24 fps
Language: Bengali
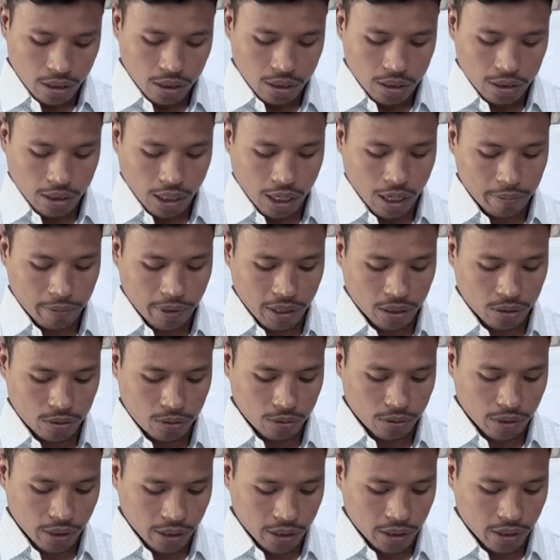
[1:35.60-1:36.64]
তা আমরা একটু
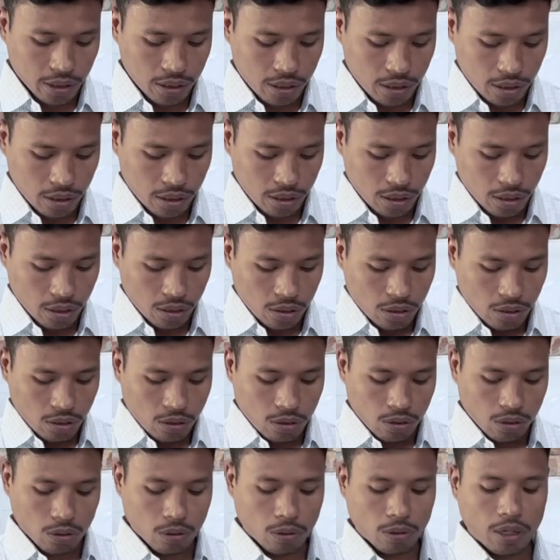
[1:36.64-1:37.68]
দেখি
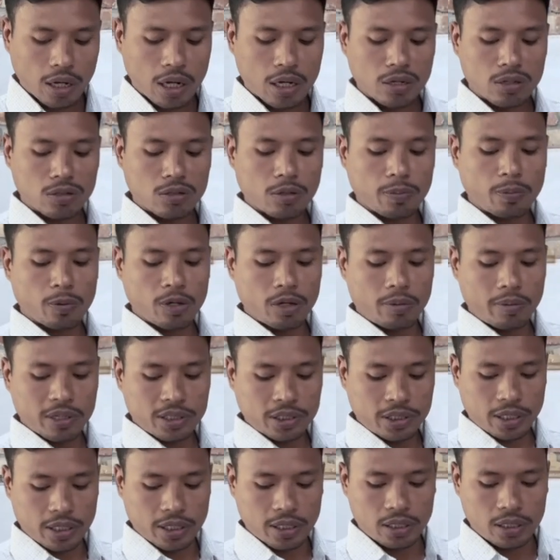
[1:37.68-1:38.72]
লোকারণ্য
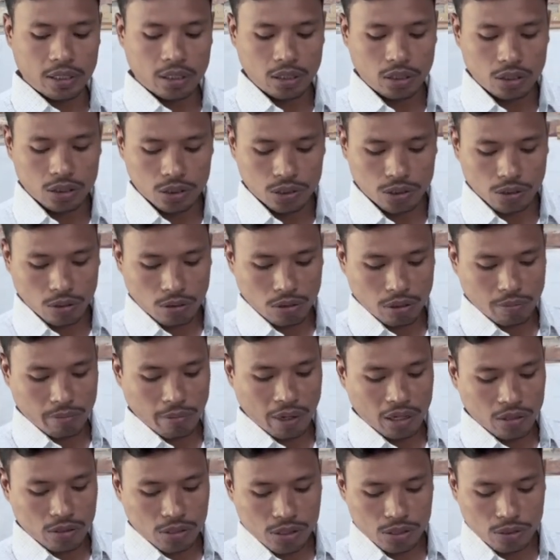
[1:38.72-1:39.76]
পরিবেশের যখন
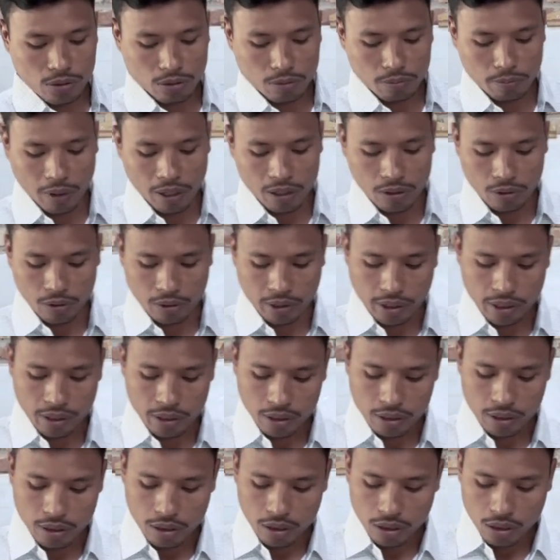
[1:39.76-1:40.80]
মানুষ ধূমপান করে
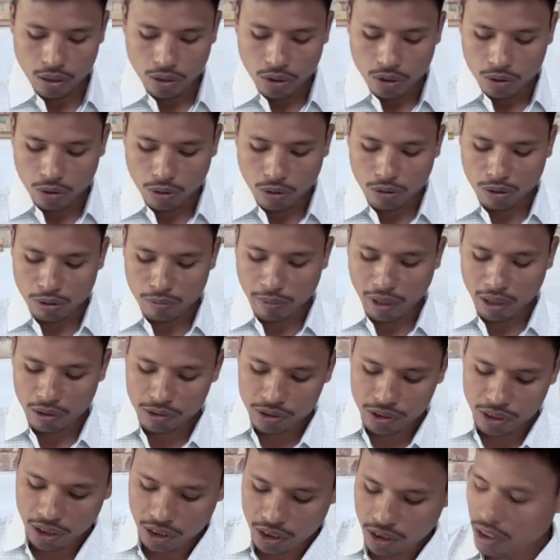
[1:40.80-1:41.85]
তখন
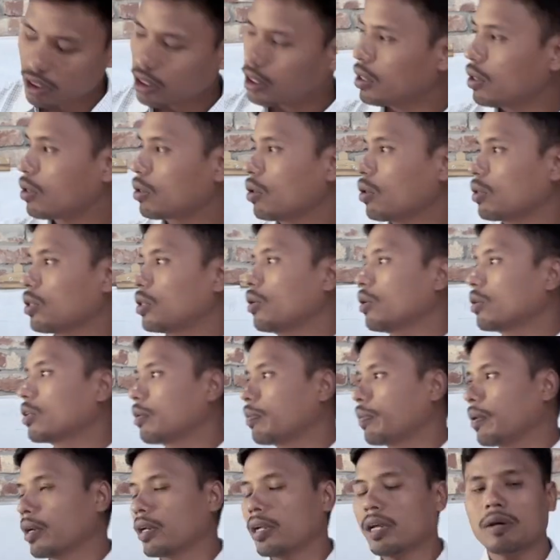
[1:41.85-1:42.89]
মানুষের কি কি ক্ষতি হতে
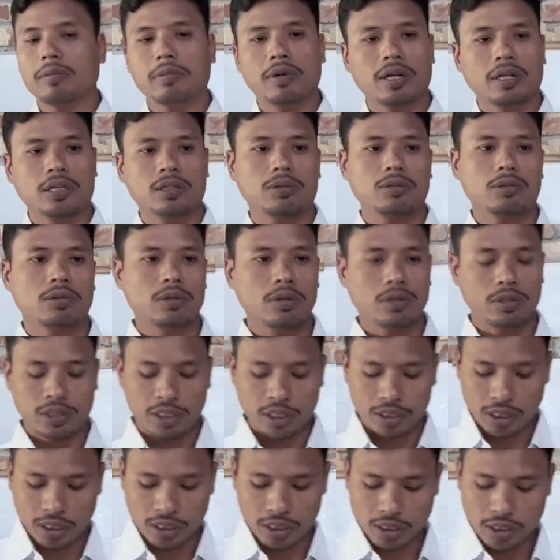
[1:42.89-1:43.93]
পারে আমরা একটু
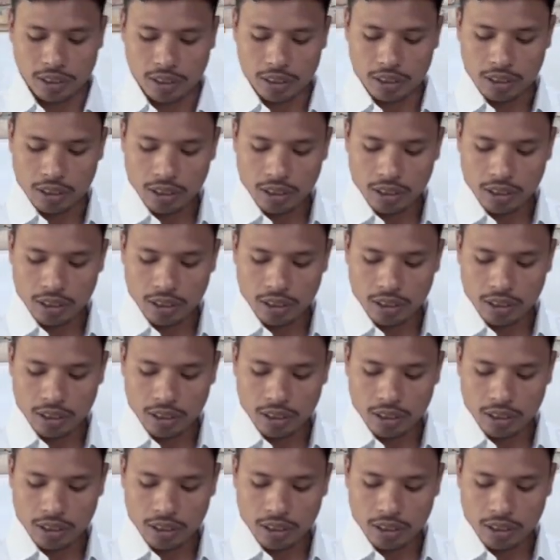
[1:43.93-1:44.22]
সেটা দেখি